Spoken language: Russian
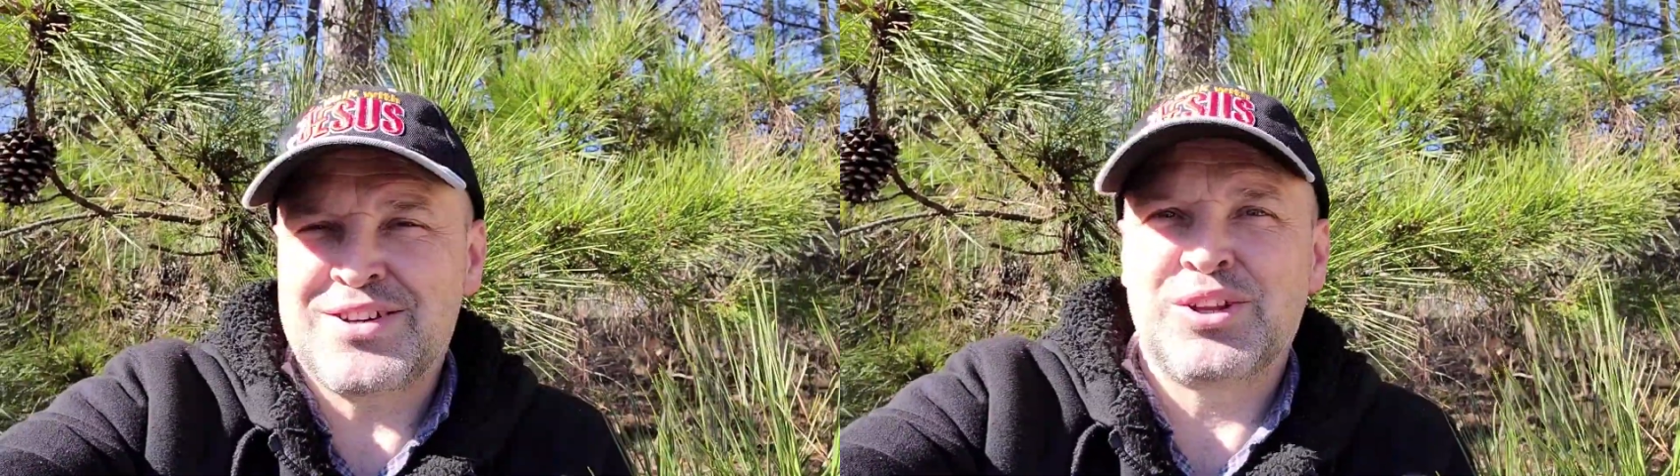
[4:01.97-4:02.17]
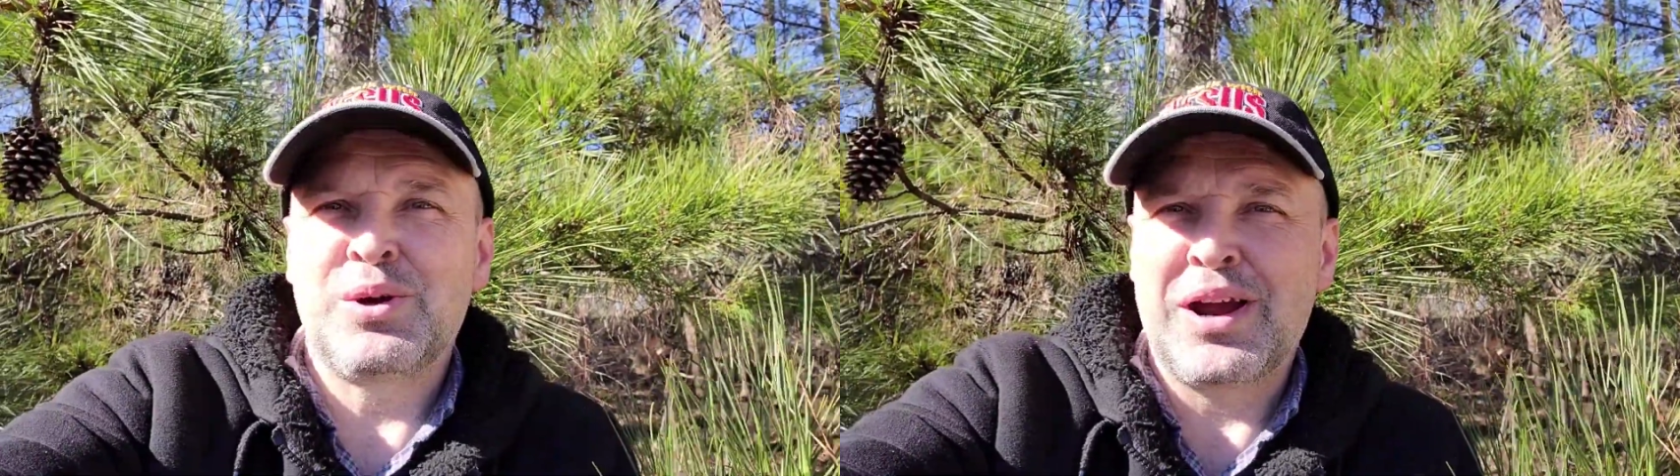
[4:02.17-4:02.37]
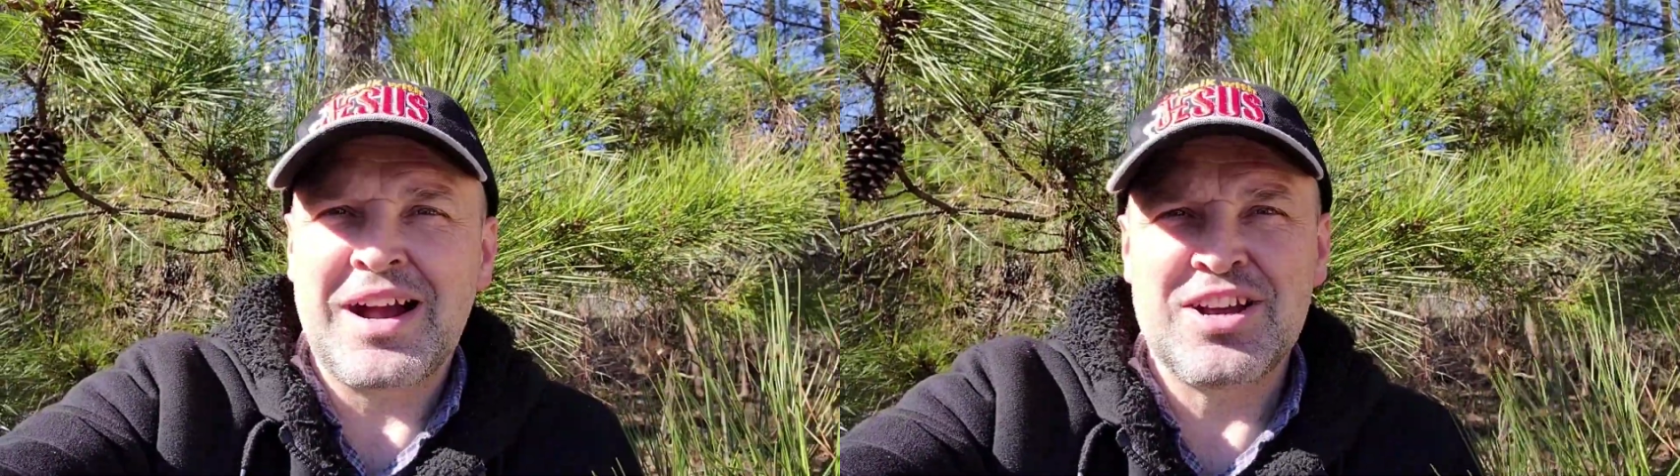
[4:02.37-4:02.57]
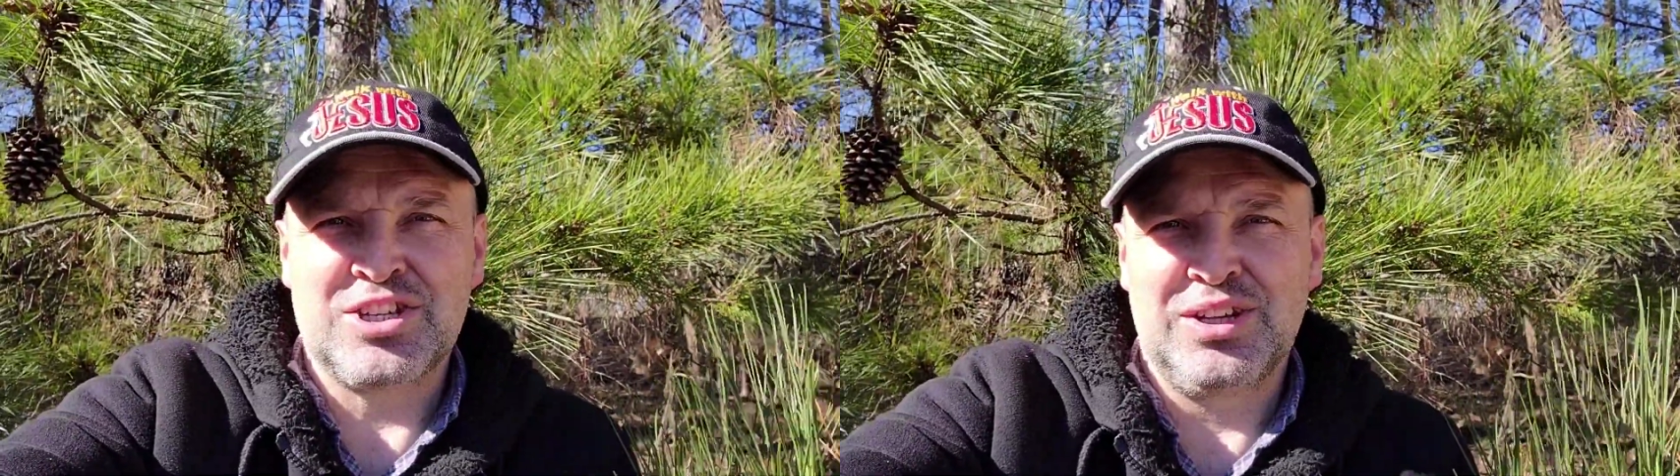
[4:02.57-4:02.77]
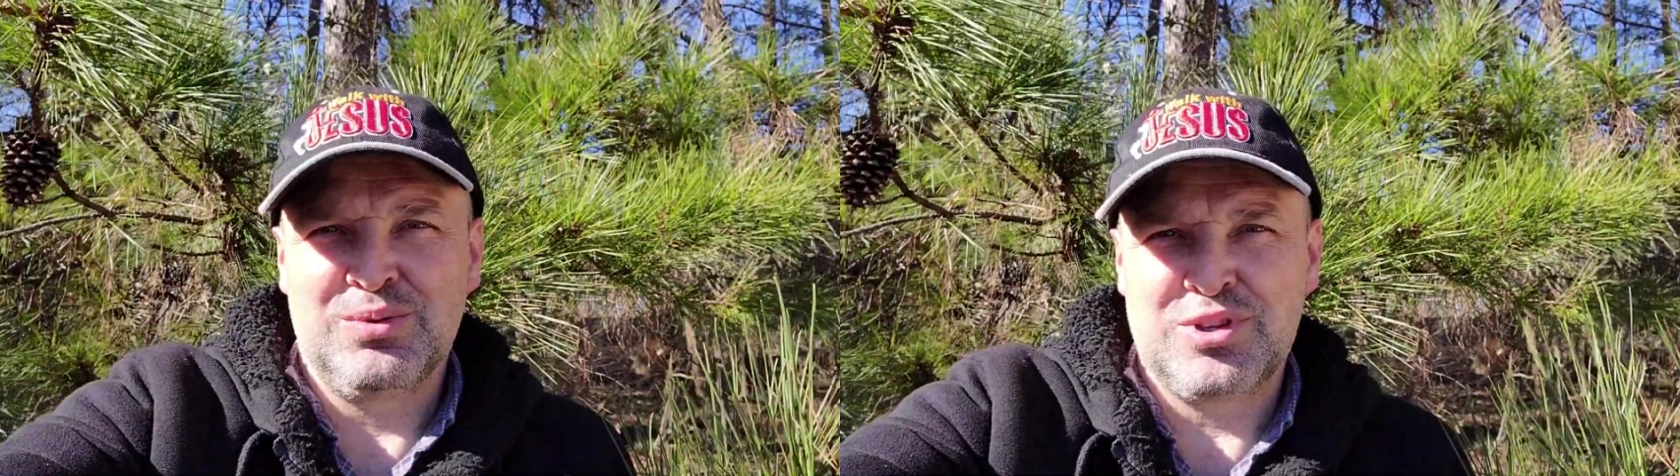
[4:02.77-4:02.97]
в которой
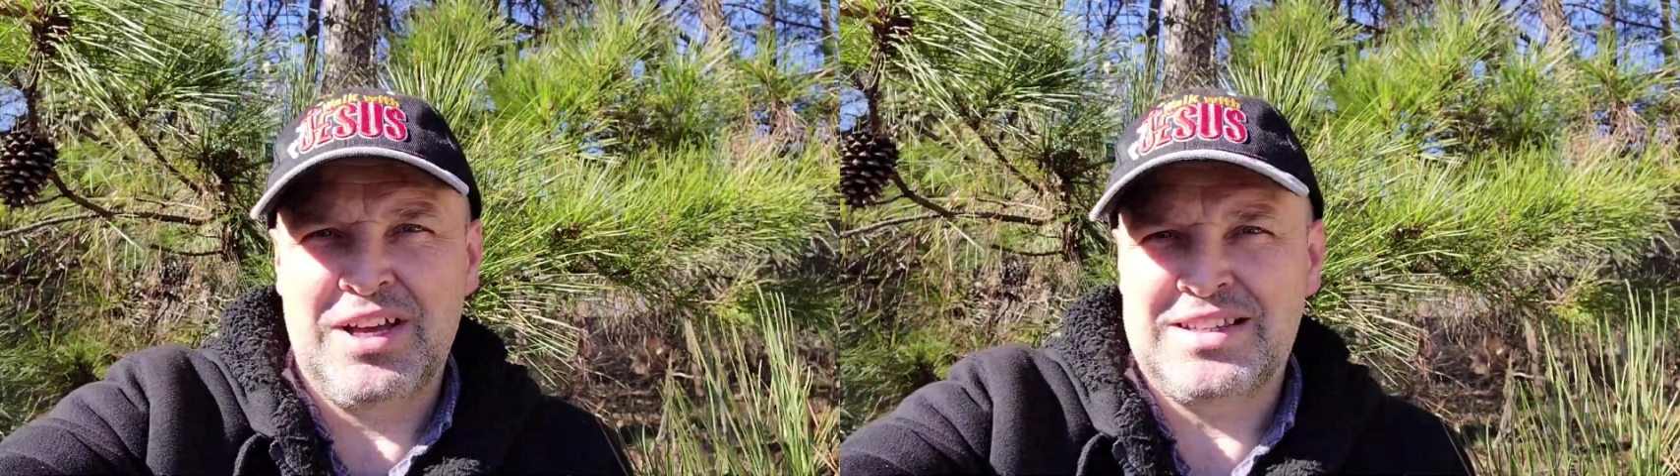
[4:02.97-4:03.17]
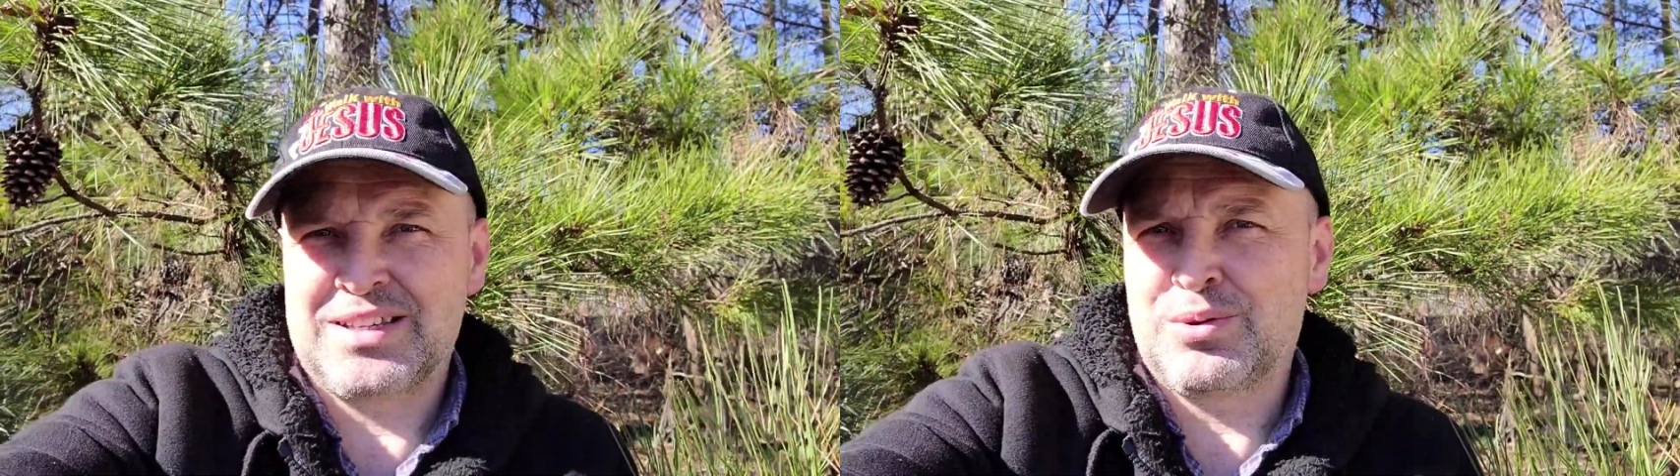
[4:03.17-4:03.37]
каждый нуждается.